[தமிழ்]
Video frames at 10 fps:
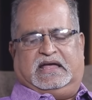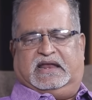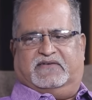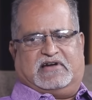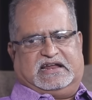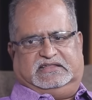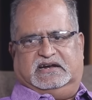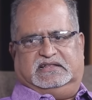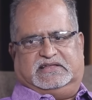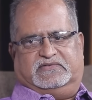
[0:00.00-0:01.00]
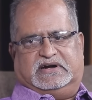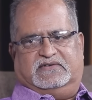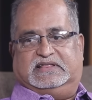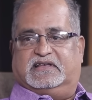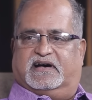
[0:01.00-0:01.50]
என்னை
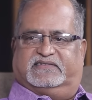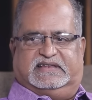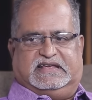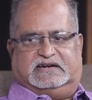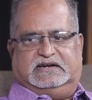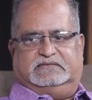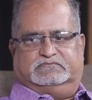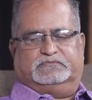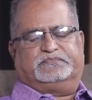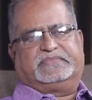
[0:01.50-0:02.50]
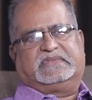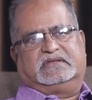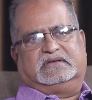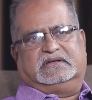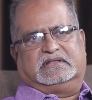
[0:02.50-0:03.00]
வளர்த்தெடுத்தவர்கள் வந்து ஆசிரியர்கள்
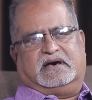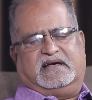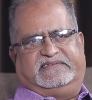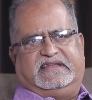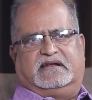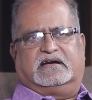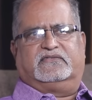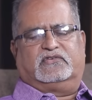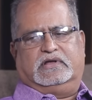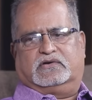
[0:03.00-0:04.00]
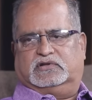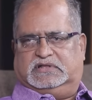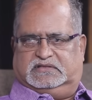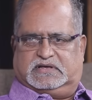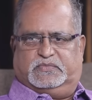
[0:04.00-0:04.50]
அந்த ஆசிரியர்கள் சொல்லிக்
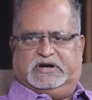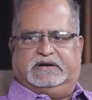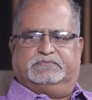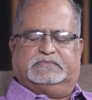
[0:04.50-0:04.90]
கொடுத்த தமிழ்